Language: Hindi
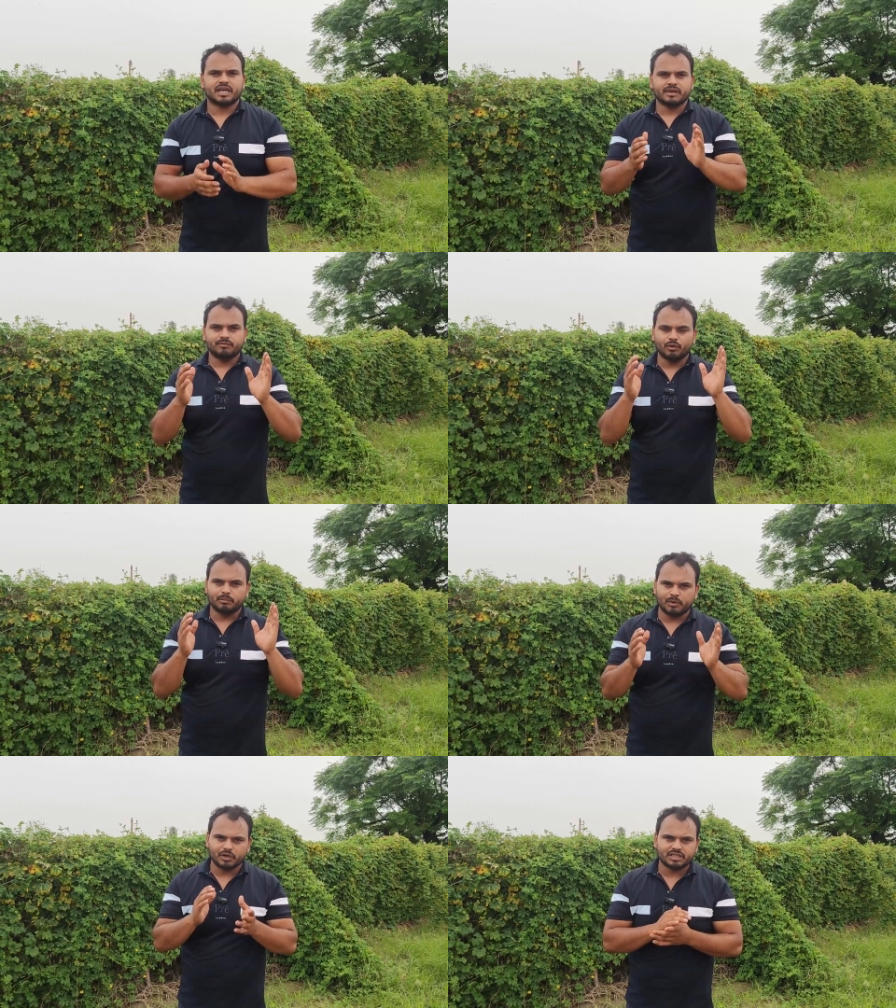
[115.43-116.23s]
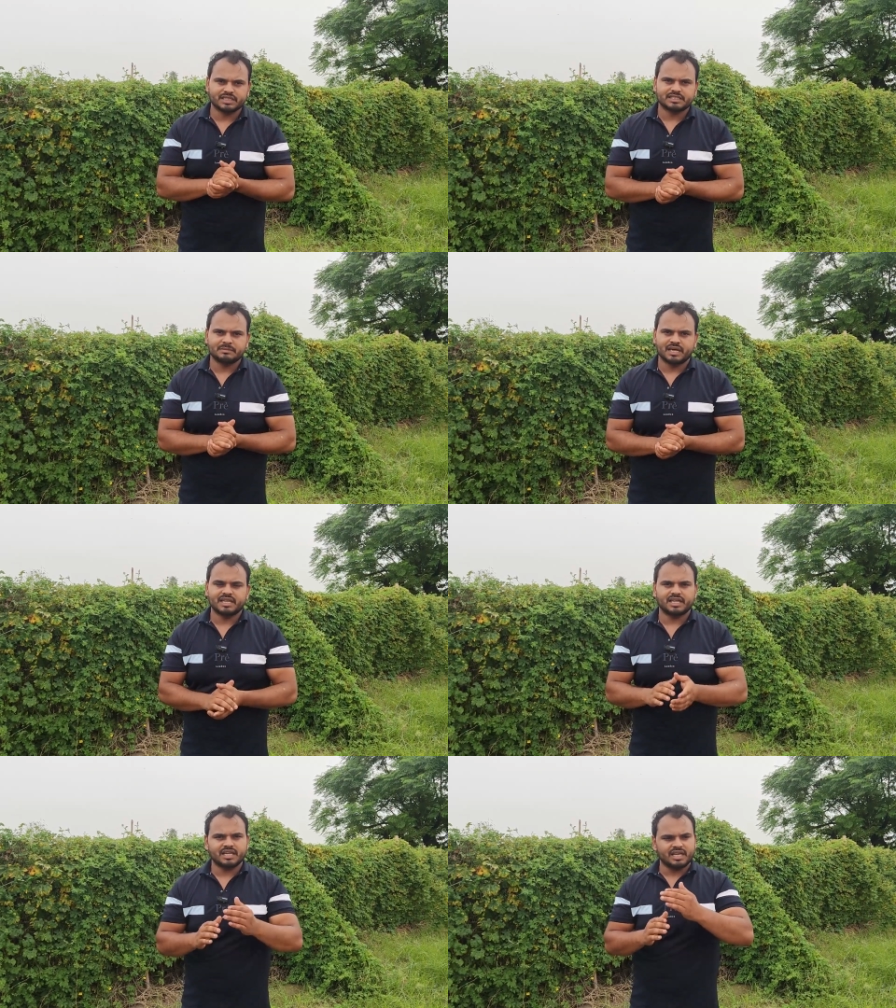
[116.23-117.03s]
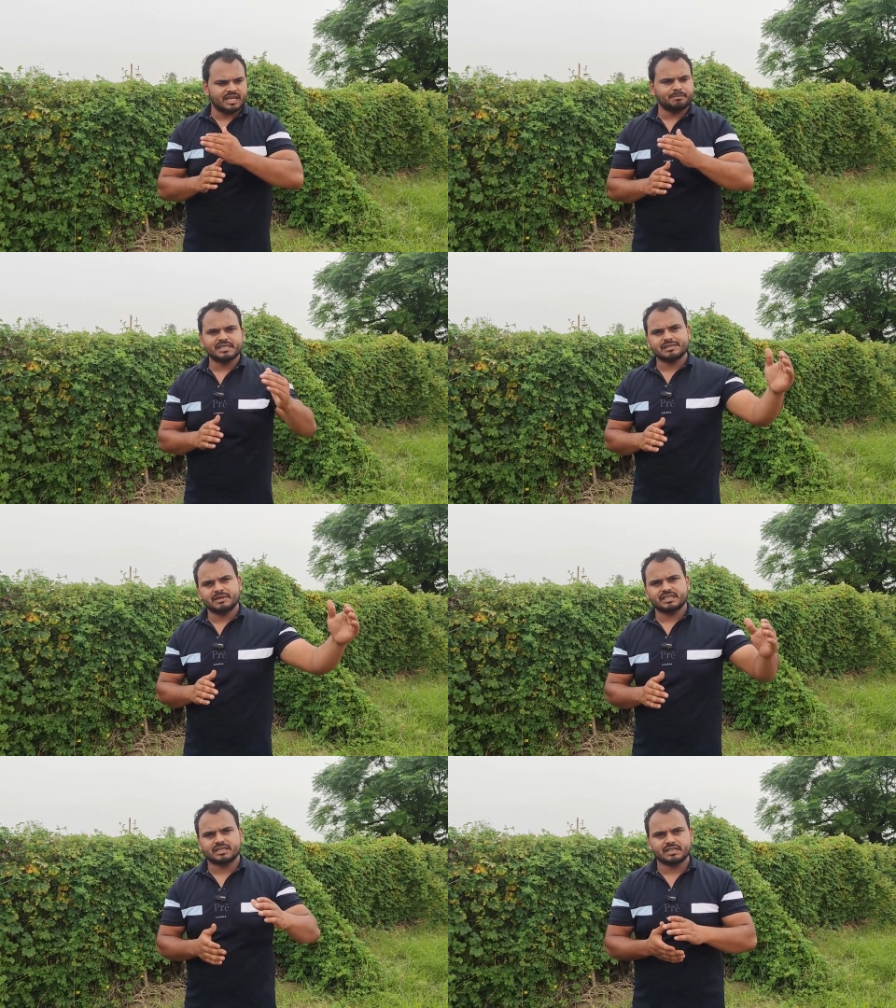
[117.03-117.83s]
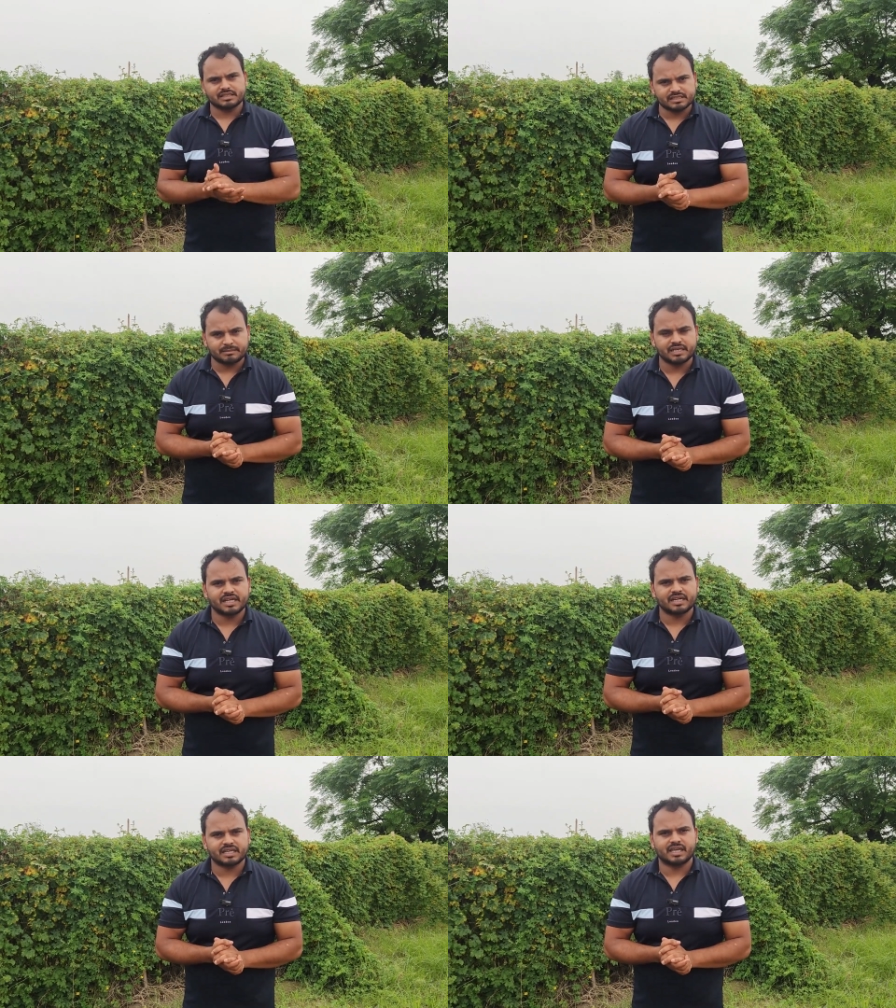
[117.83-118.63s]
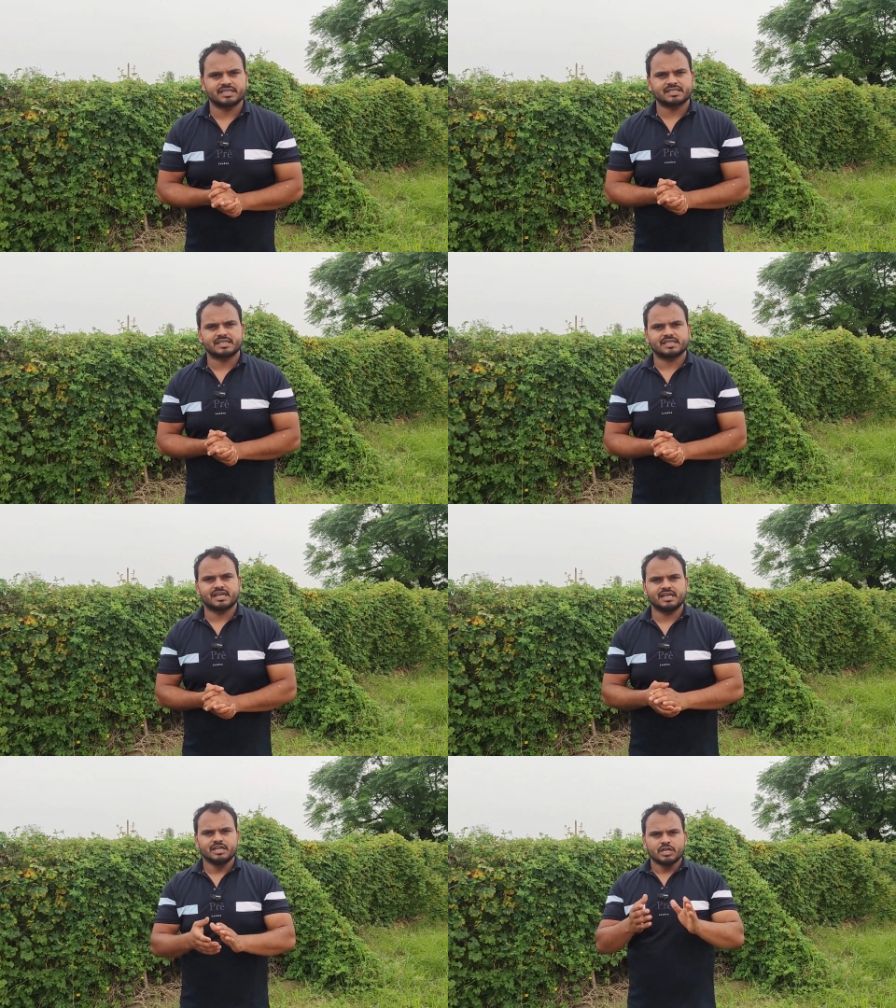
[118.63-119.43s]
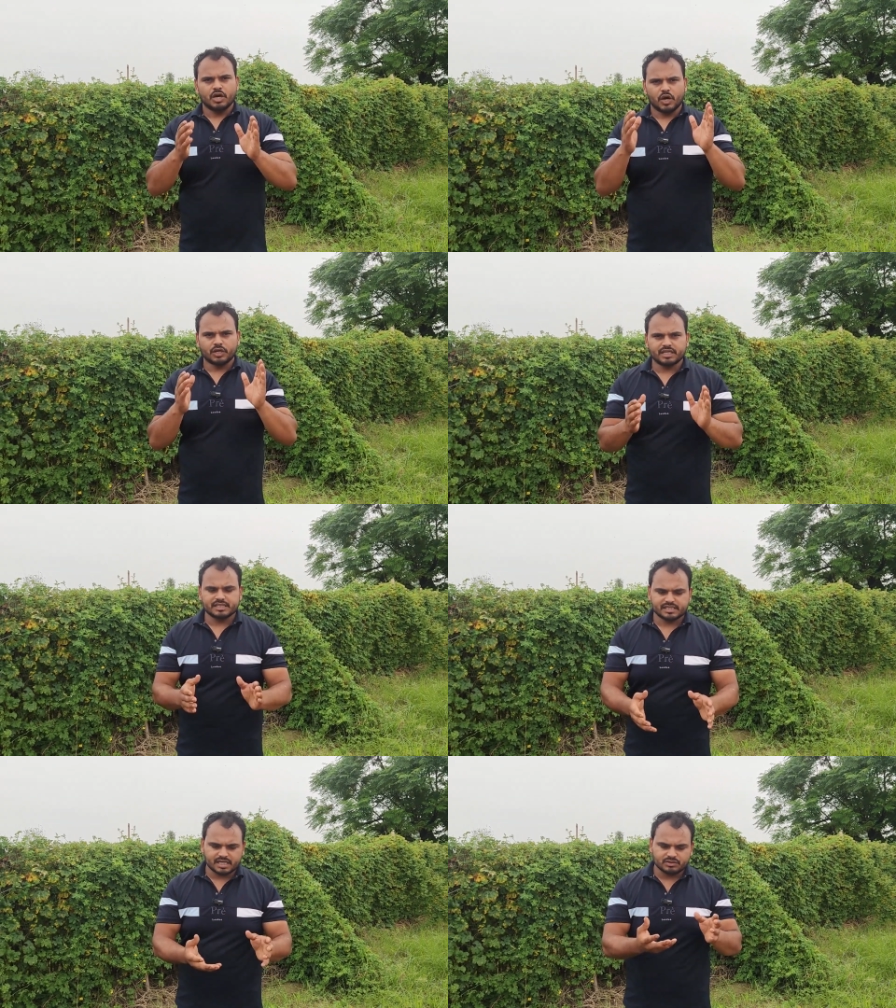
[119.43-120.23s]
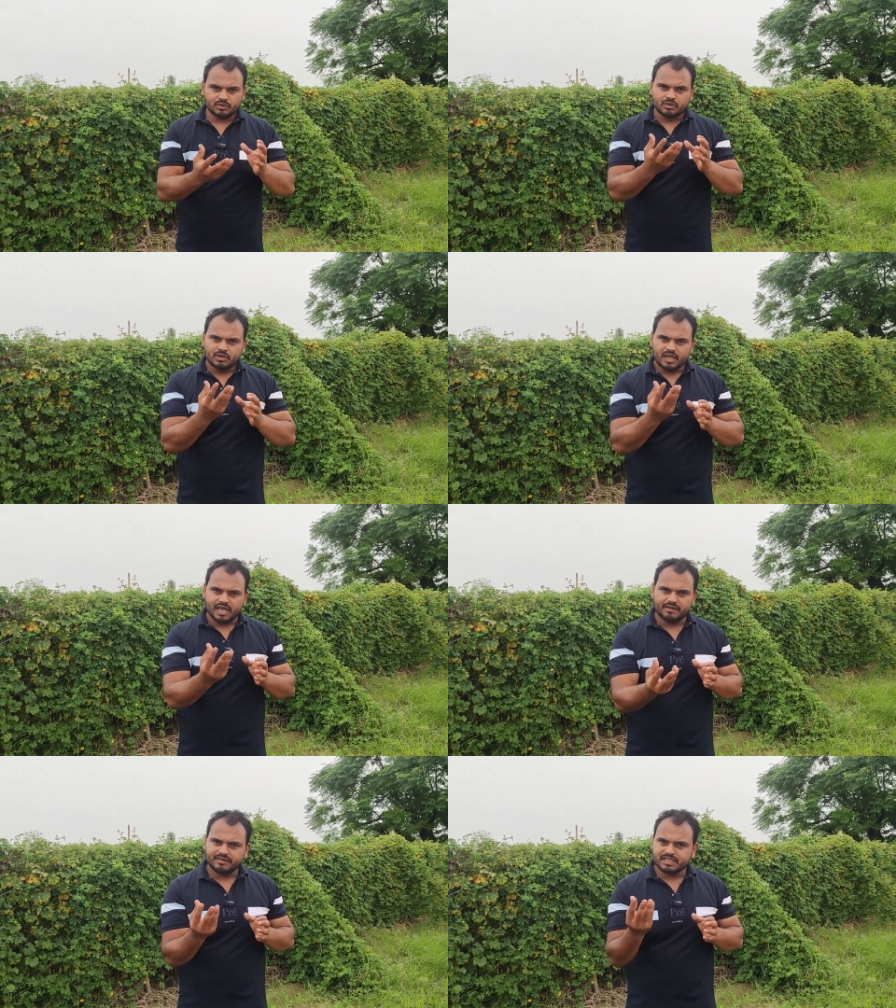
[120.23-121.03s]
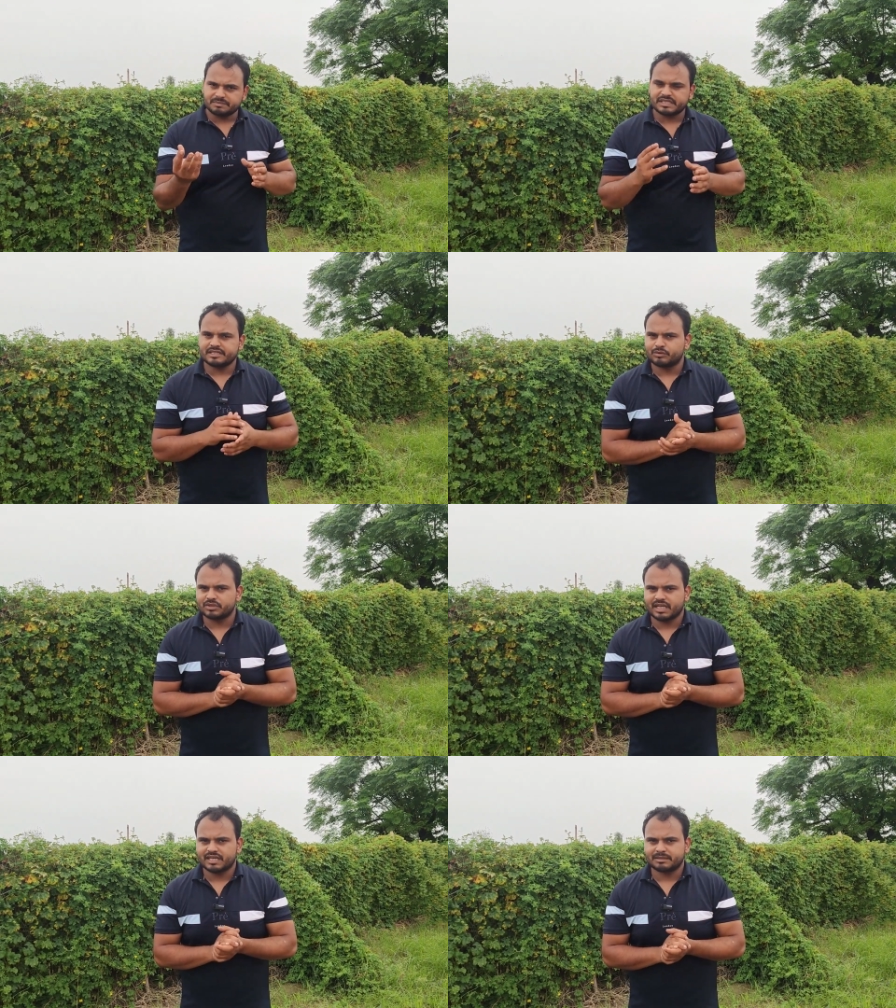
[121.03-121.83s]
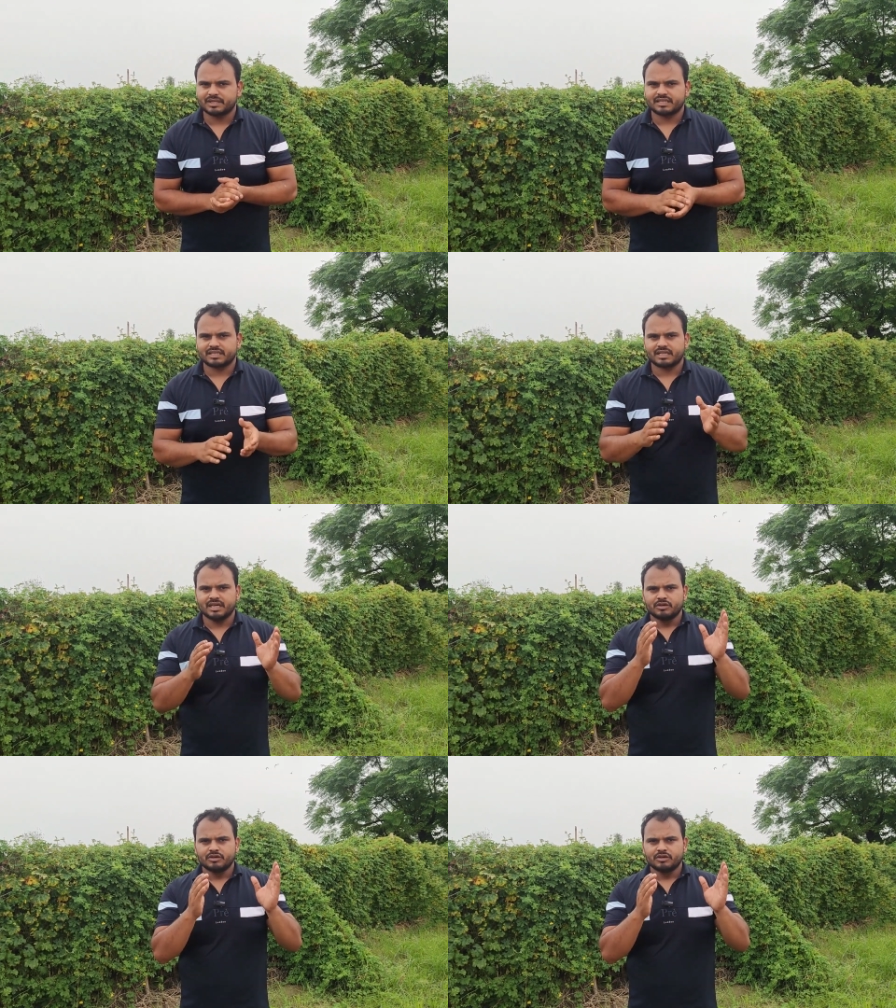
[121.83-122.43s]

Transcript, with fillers: है वो बहुत ही अच्छी मानी गई है लंबे समय तक इसका भंडारण किया जा सकता है और इसका जो एवरेज वजन होता है टमाटर का